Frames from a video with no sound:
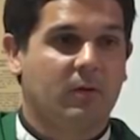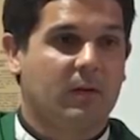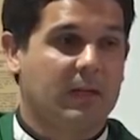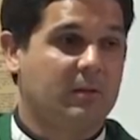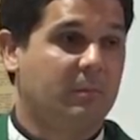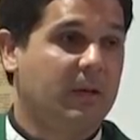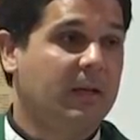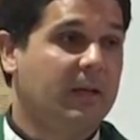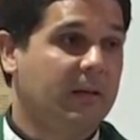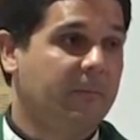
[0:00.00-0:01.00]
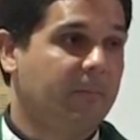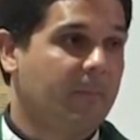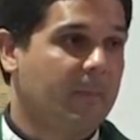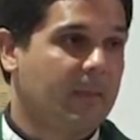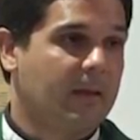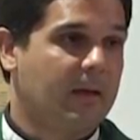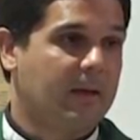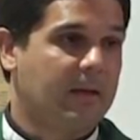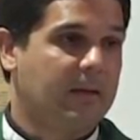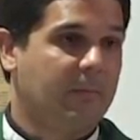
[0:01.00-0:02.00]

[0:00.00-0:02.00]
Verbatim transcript: que explique aquellas